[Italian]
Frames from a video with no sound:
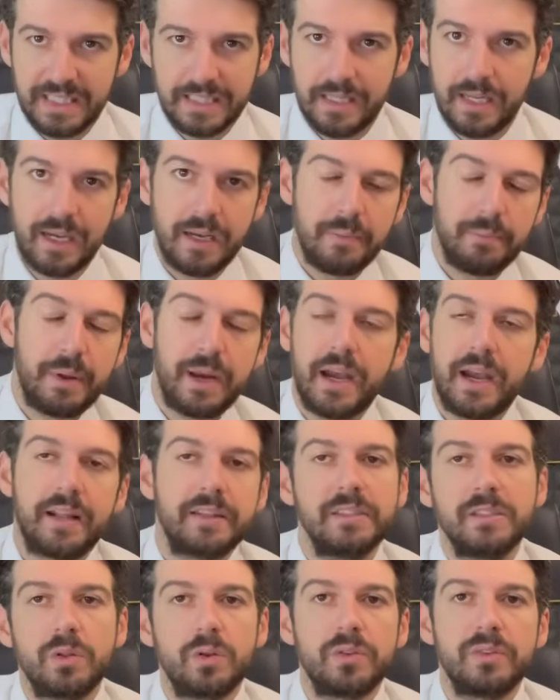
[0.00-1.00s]
te ne libererai a
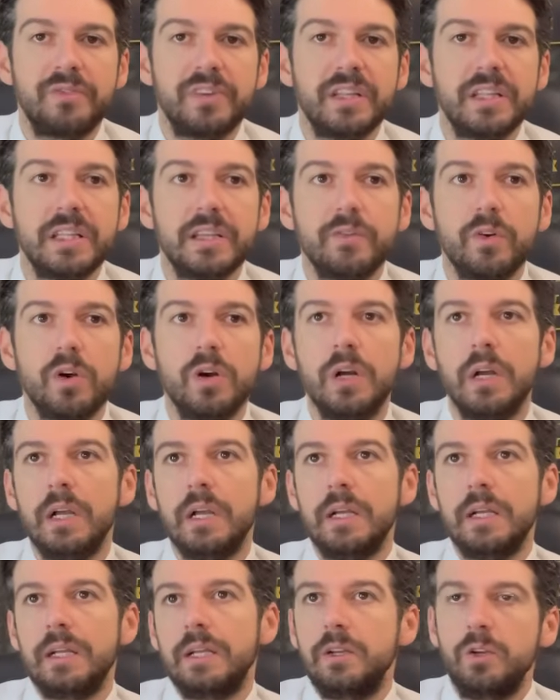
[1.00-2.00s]
titolo definitivo,
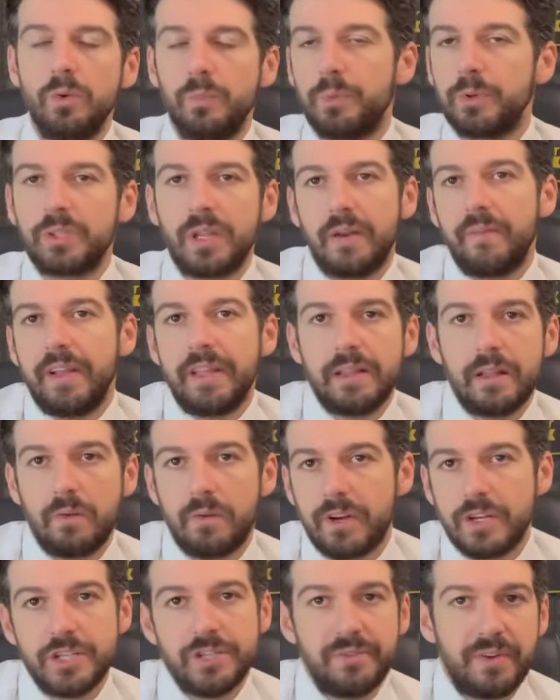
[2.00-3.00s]
lo potrei vendere a
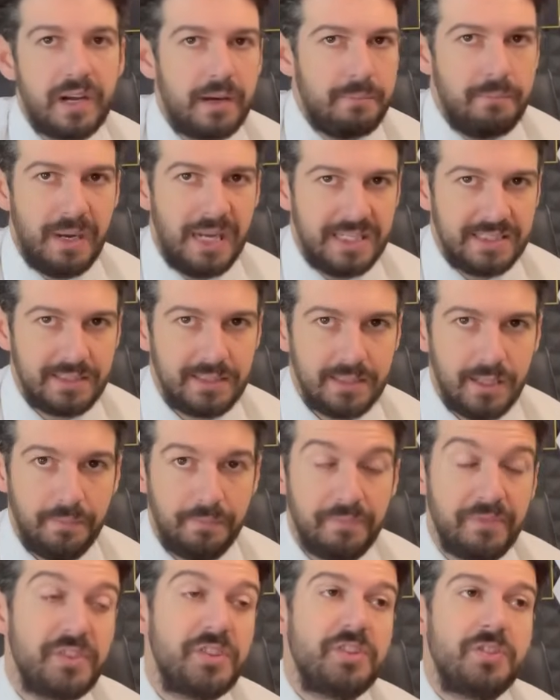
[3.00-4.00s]
una cifra bassa